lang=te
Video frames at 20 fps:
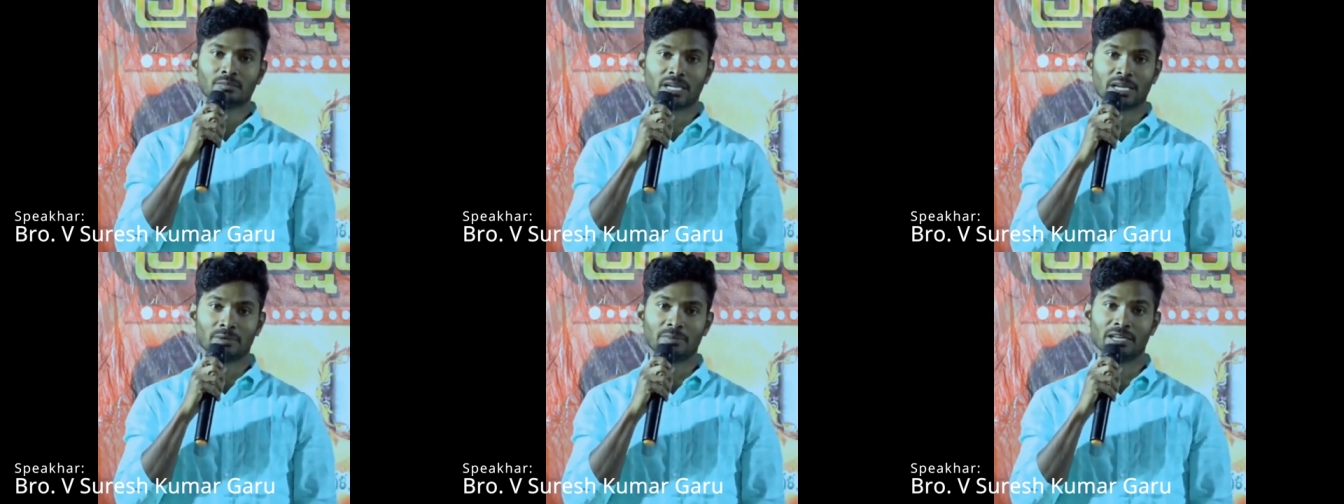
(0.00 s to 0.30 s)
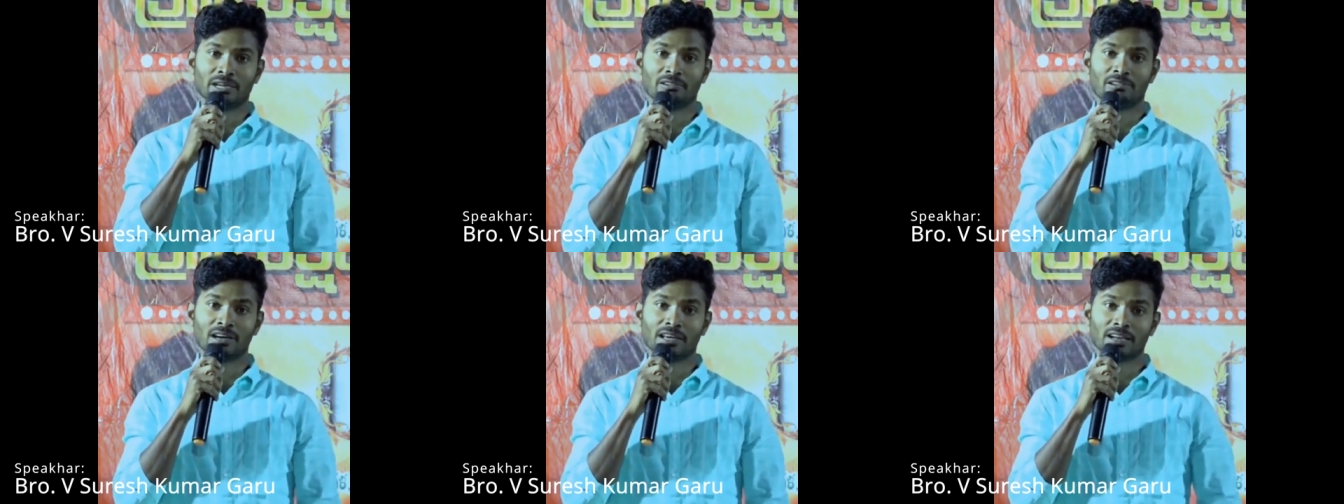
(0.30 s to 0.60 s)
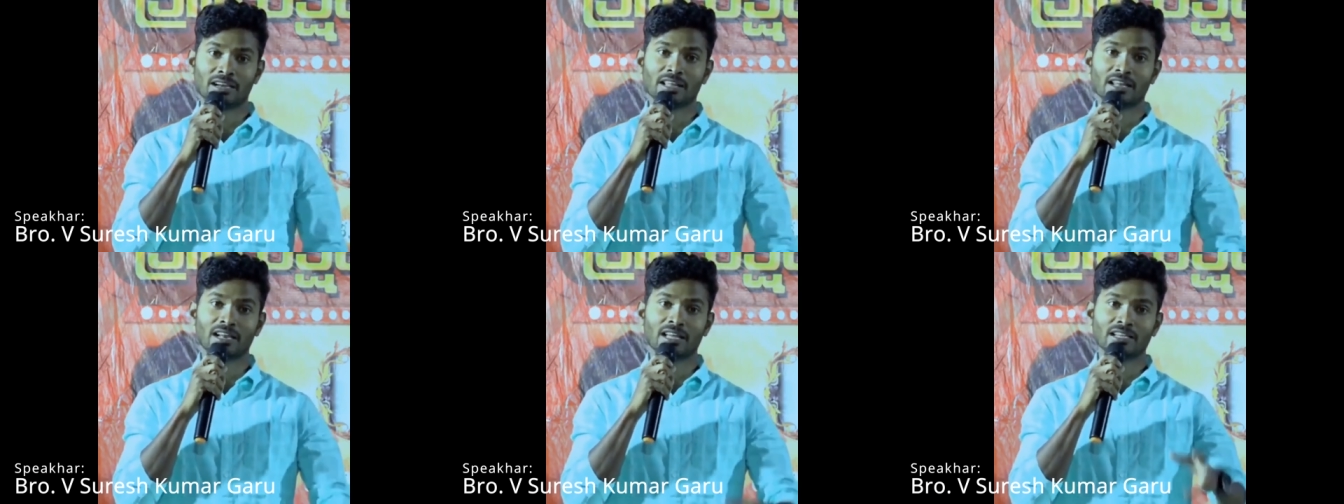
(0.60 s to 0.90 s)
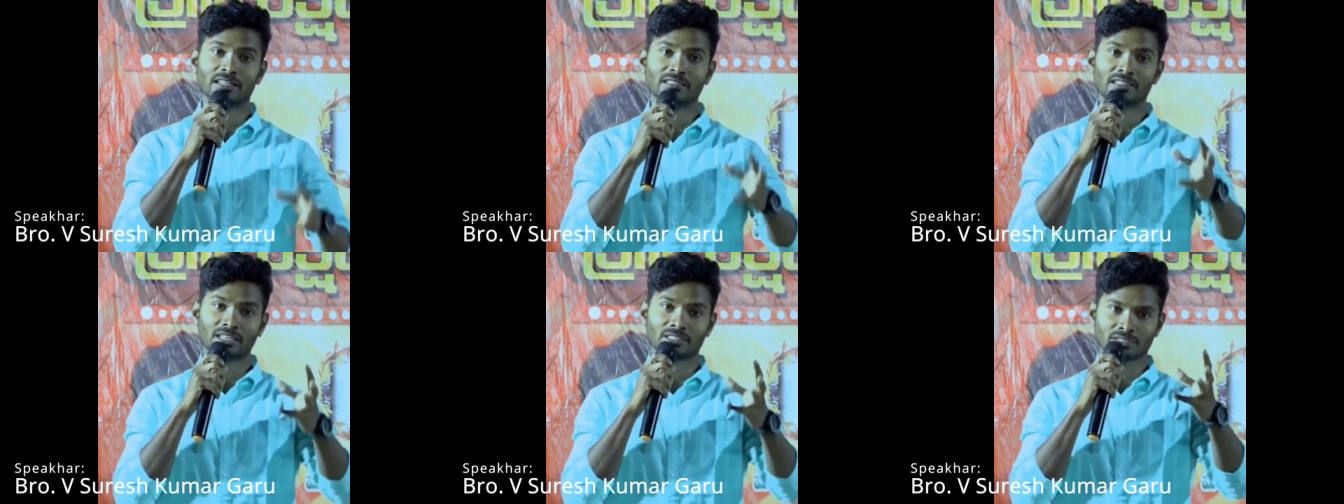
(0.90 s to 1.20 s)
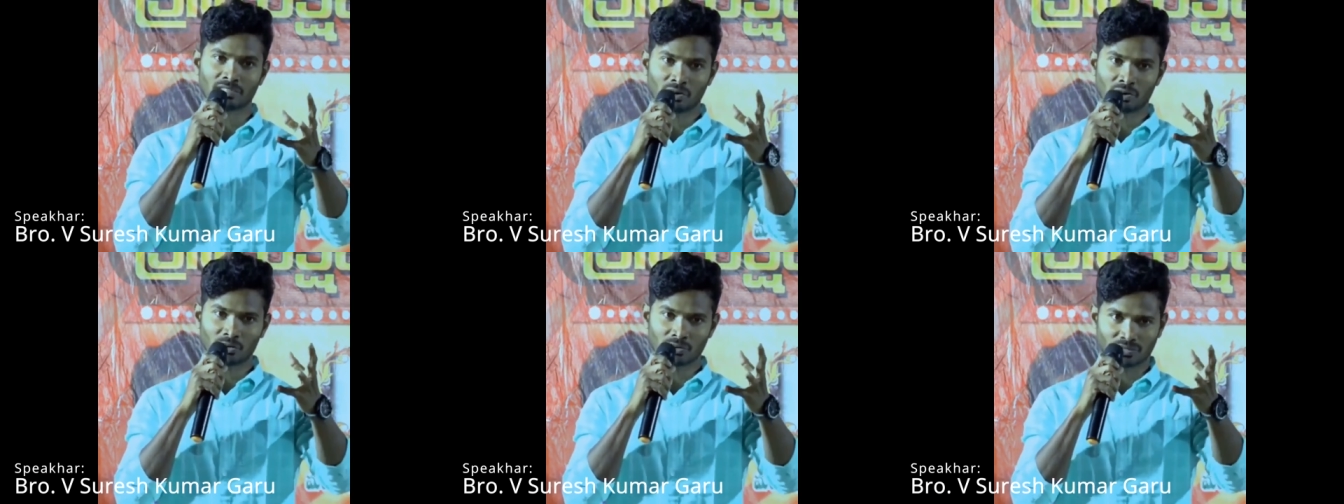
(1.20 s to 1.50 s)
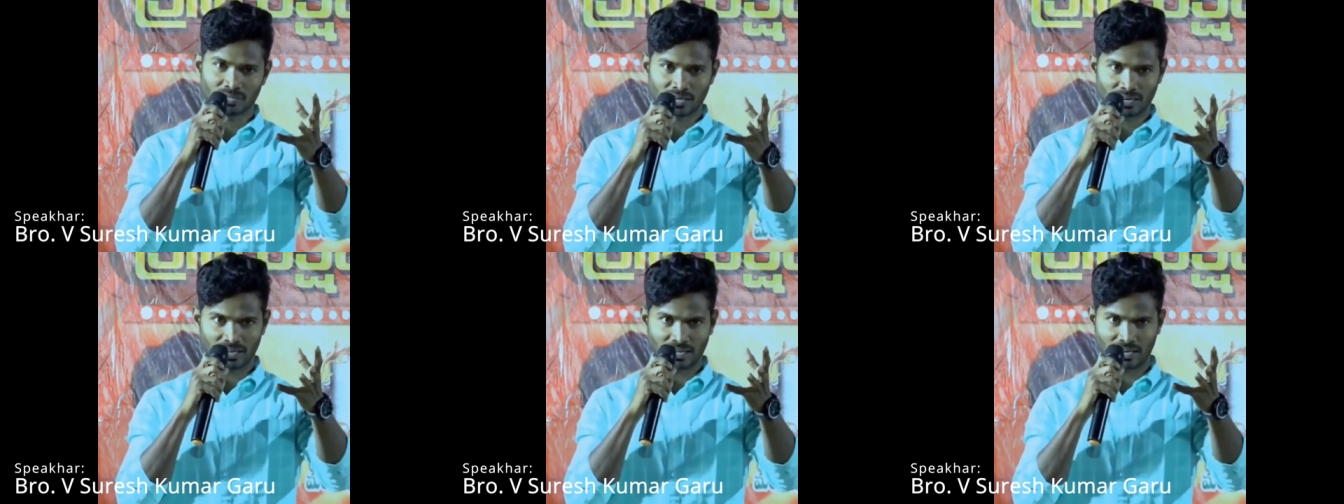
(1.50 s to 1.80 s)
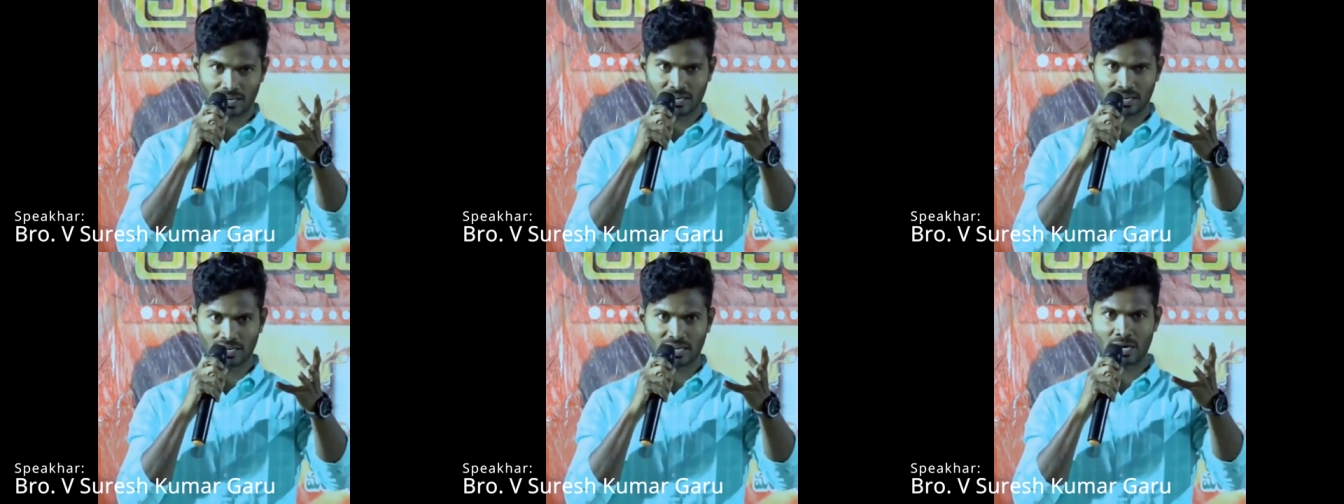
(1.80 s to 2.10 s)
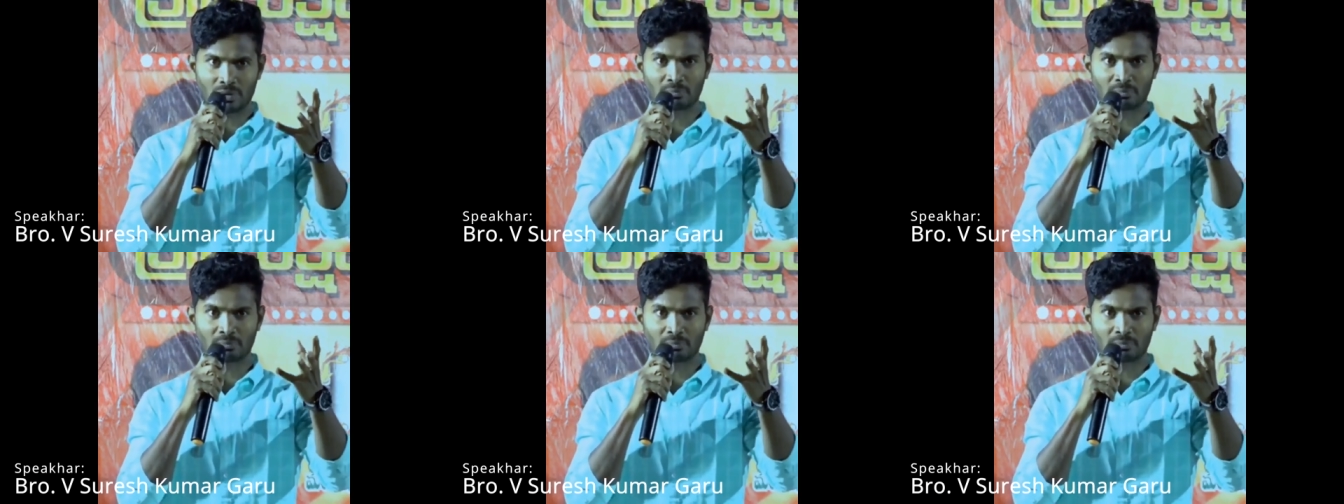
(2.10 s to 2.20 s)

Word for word: ప్రేమైన వారులరా నా సహోదరులరా